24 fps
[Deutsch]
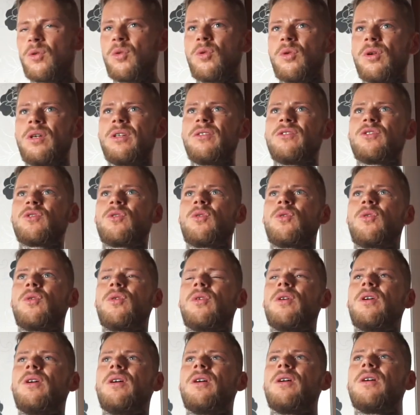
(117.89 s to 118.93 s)
holen,
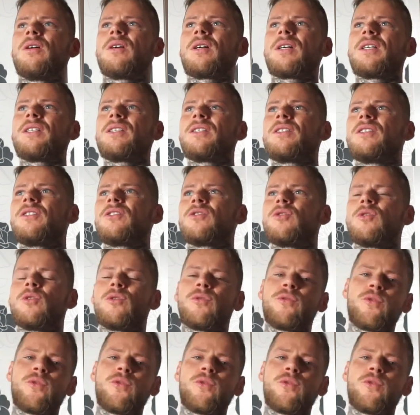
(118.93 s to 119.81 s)
so äh, richtig so eine